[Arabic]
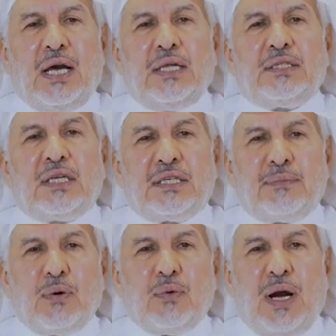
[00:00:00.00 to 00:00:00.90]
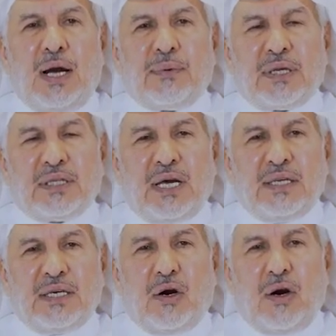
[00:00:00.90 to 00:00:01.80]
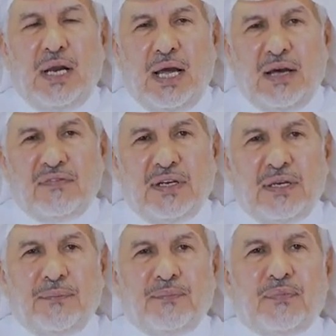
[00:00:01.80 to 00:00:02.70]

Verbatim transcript: أن تتبوع عبر تاريخها الحافل